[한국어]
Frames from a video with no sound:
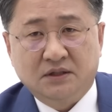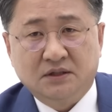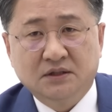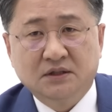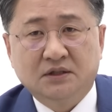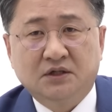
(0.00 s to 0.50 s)

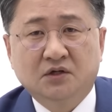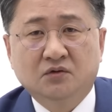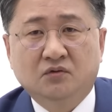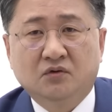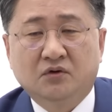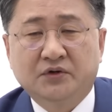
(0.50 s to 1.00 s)
이
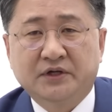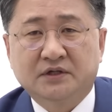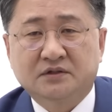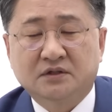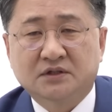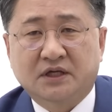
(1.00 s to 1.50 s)
경호원의
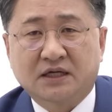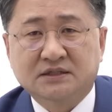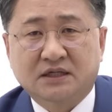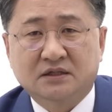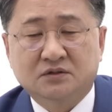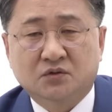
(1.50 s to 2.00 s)
어떤
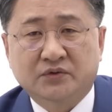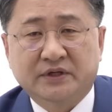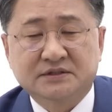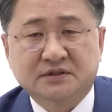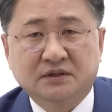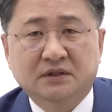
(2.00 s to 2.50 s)
계좌를
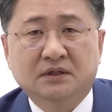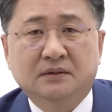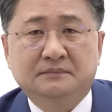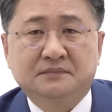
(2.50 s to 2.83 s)
통해서